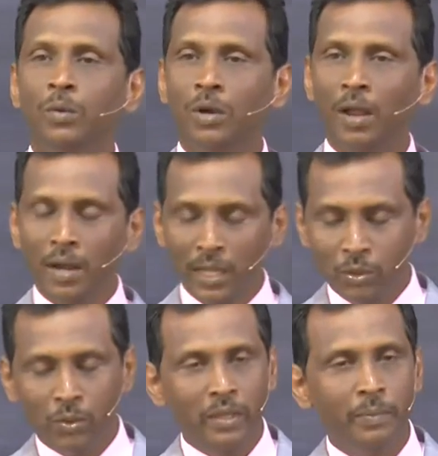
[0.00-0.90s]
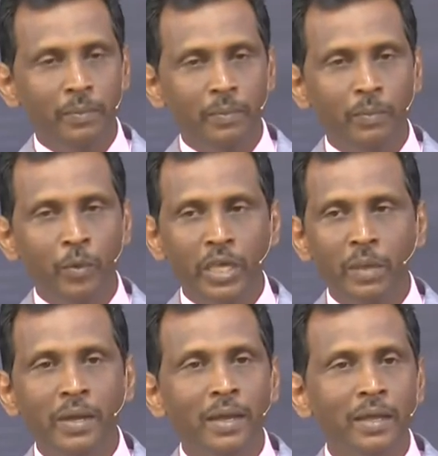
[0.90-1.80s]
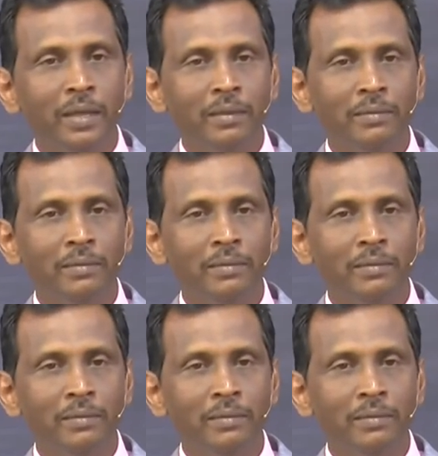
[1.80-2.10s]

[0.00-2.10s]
ஒரு நாணயத்துடைய முக்கியமே என்னங்க